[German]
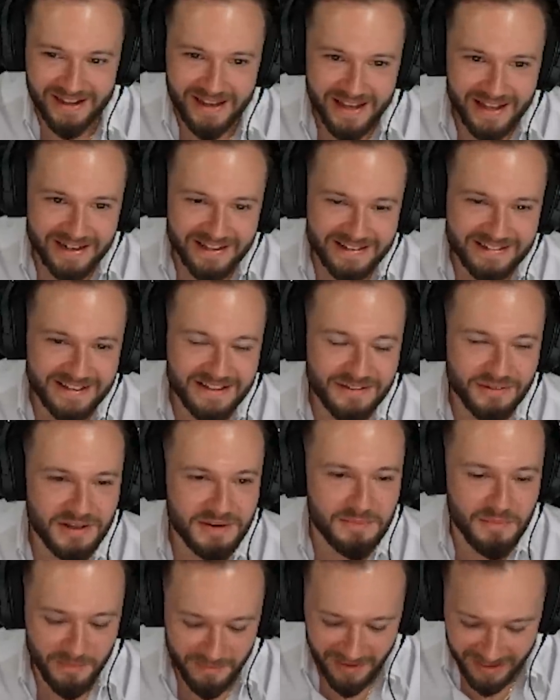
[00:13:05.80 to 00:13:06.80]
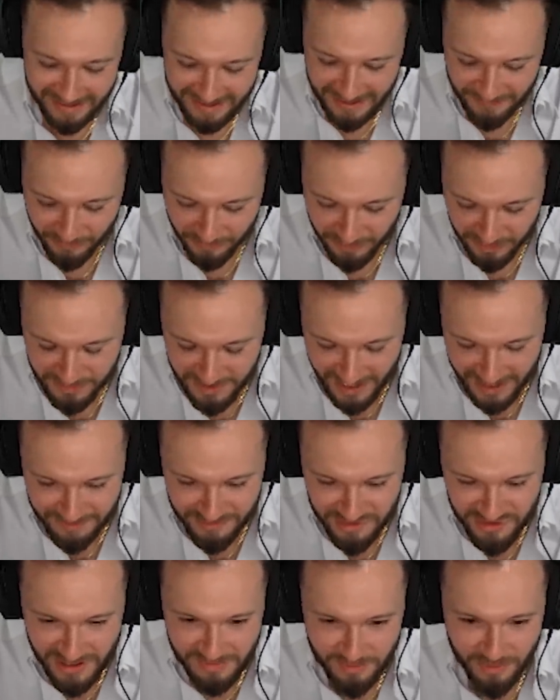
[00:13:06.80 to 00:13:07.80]
Das sind so die Momente, wo du in
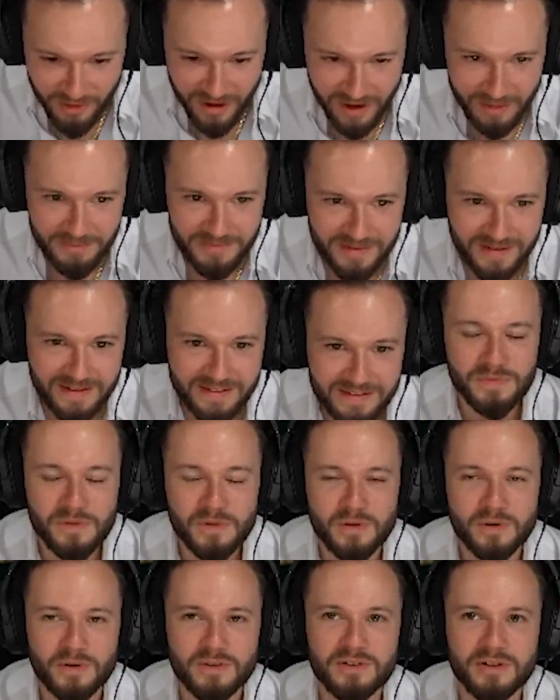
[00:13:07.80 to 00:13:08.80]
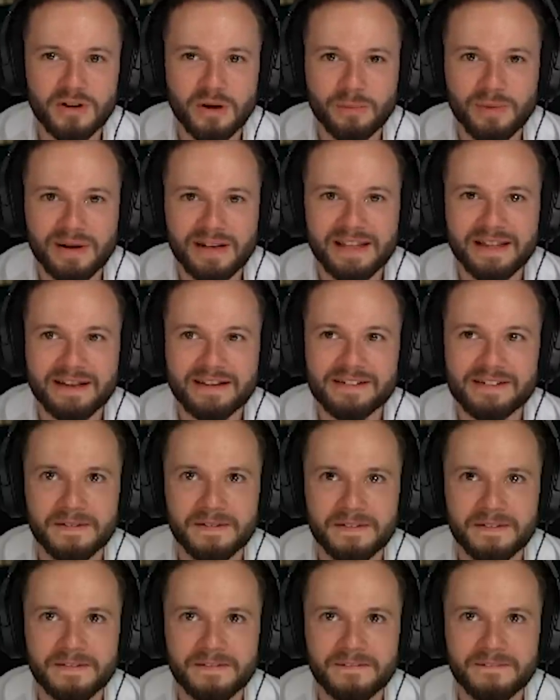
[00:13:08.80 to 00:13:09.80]
deinem Schnittprogramm sitzt und dir
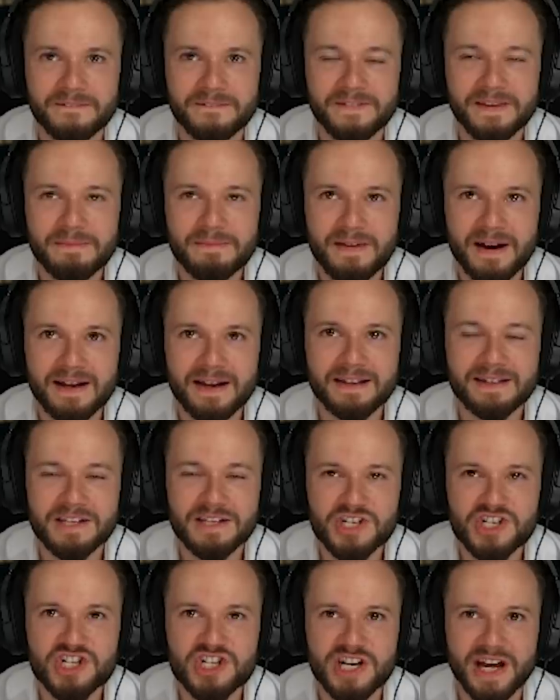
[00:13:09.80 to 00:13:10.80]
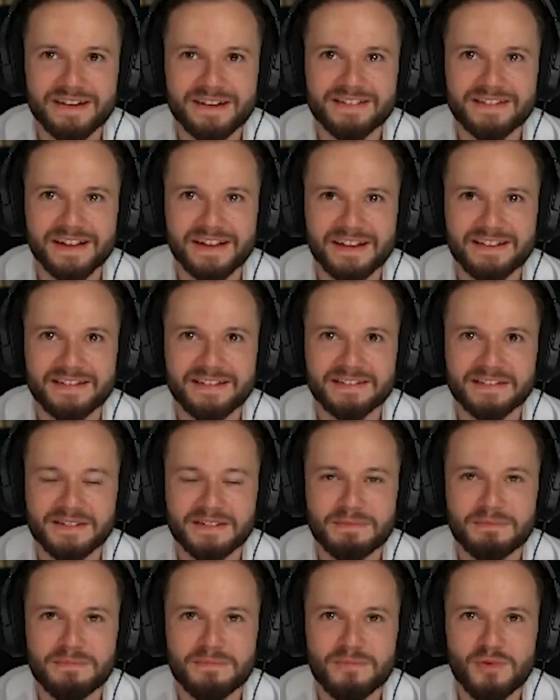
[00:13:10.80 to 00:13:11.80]
überlegst, wie mache ich die Scheiße jetzt, dass
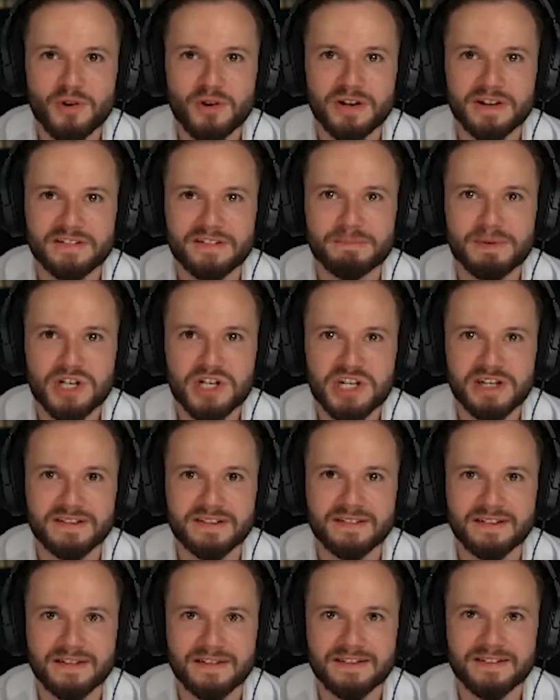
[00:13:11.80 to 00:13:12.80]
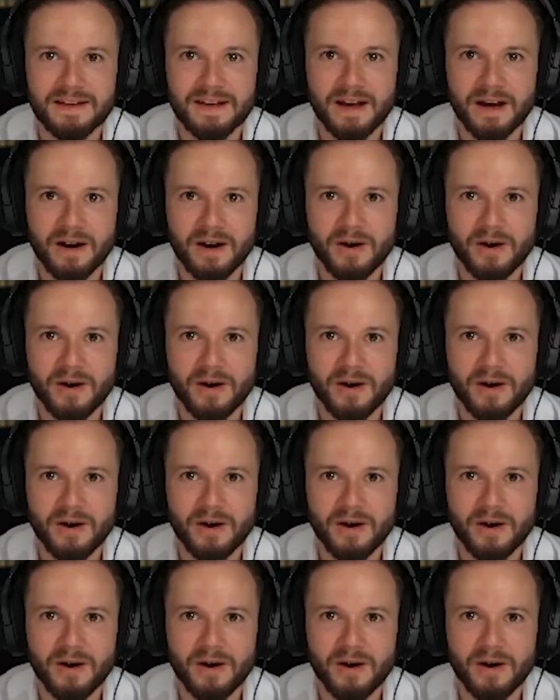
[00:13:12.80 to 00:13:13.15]
es möglichst beschissen ist?